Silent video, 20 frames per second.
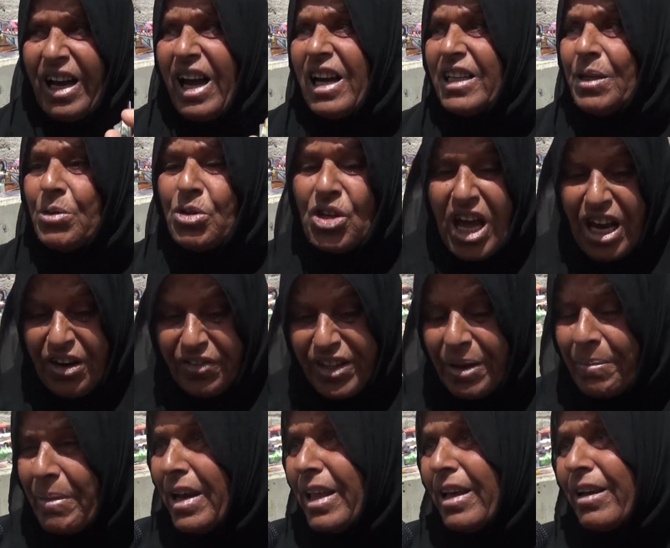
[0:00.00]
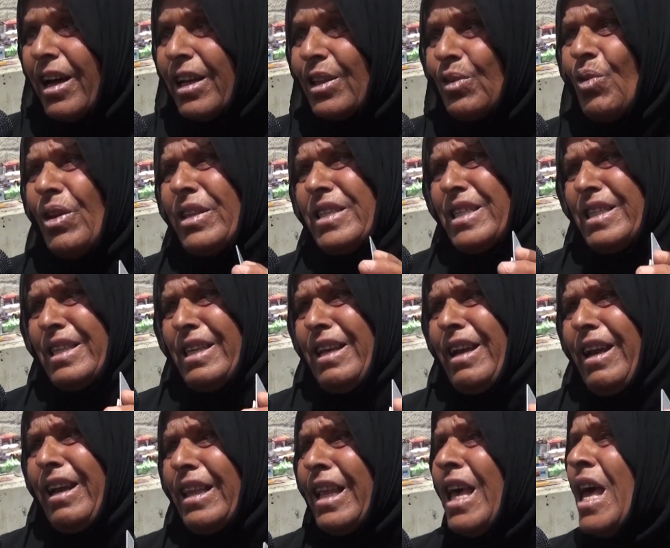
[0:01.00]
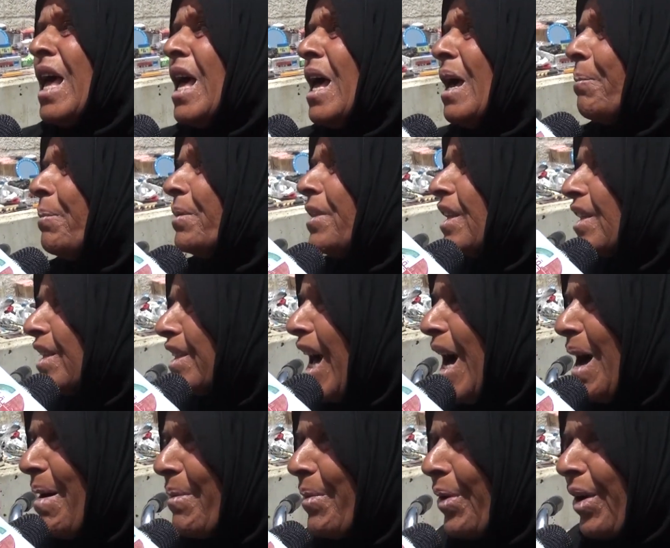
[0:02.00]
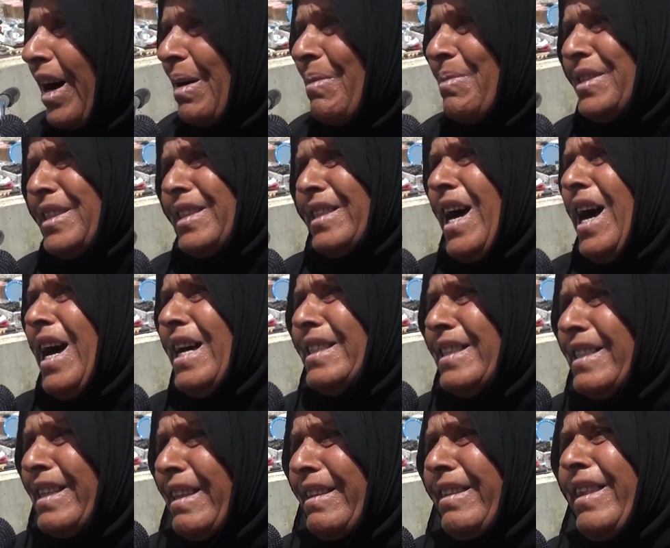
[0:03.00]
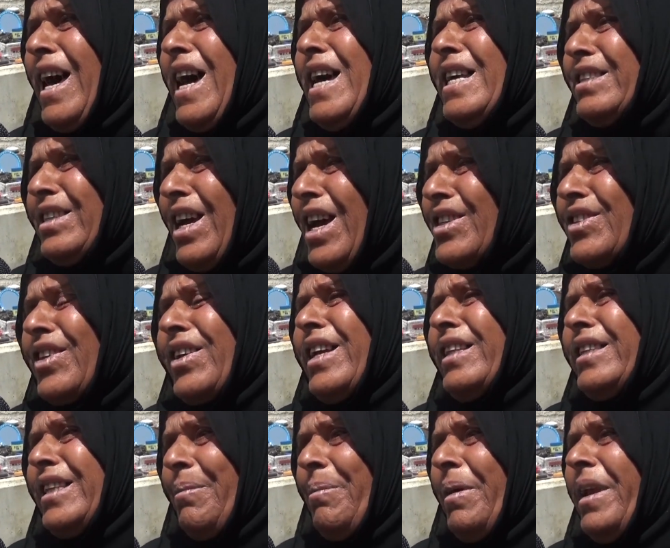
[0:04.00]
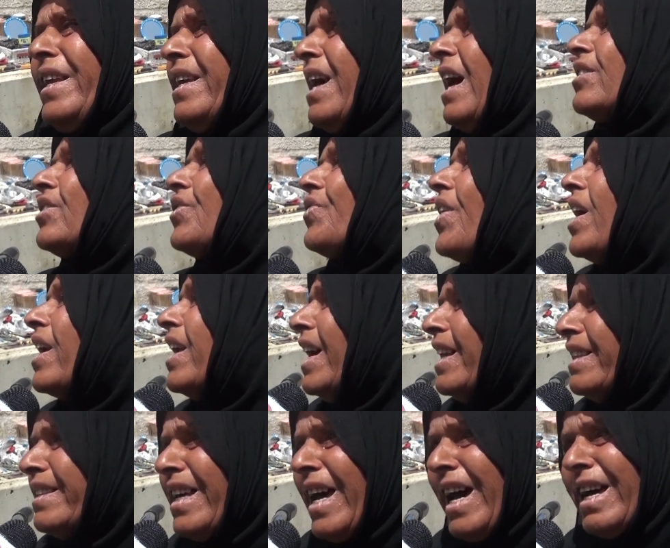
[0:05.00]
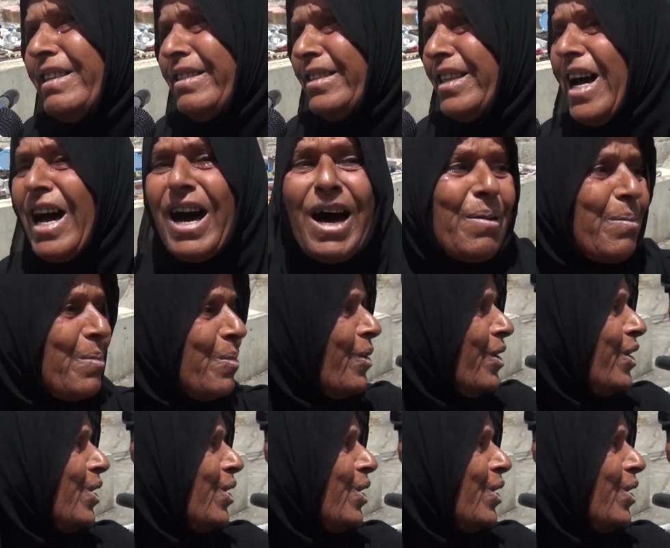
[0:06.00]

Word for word: قطيش على 8 ليرات ولا 9 ليرات بدي طعمه 15 16 10 8 اطفال عندي ايتام